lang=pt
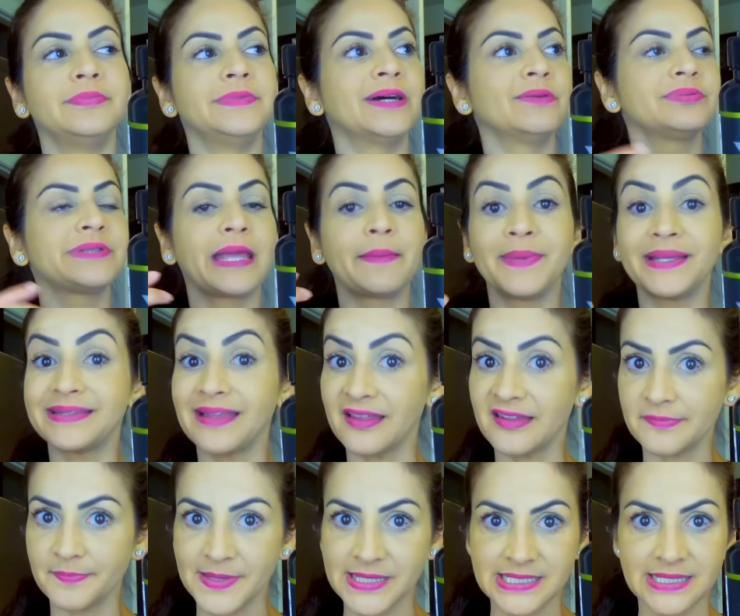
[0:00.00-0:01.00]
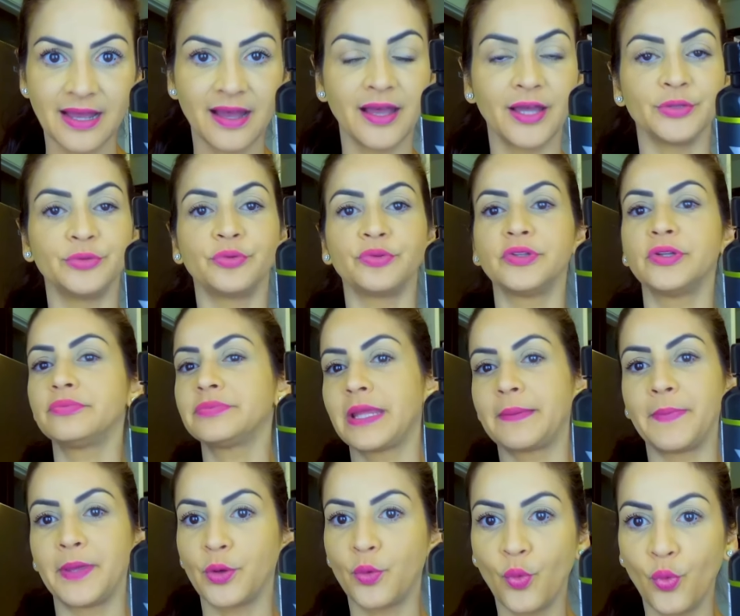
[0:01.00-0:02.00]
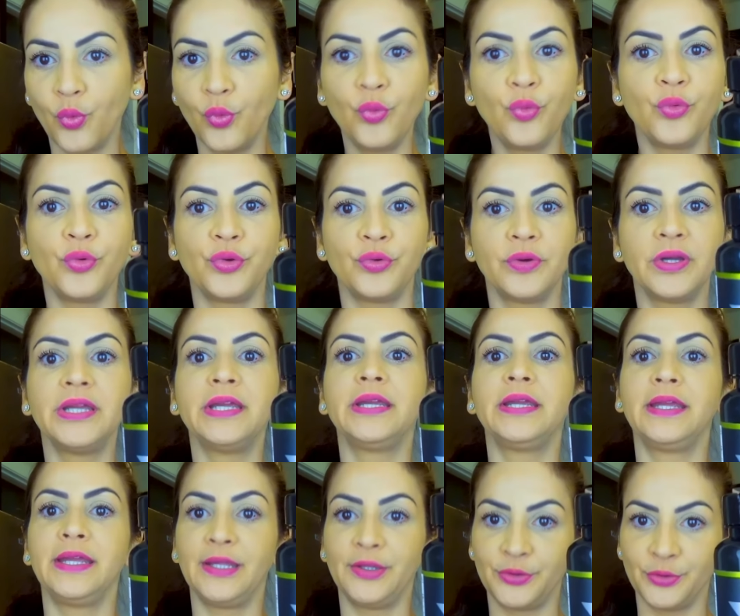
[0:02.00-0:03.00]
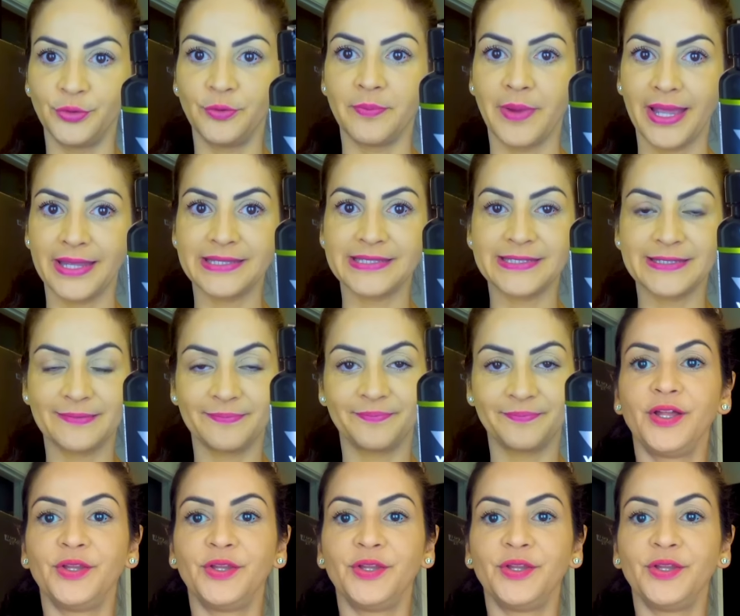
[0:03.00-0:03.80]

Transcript: não tem metais pesados, não tem mercúrio e tudo mais.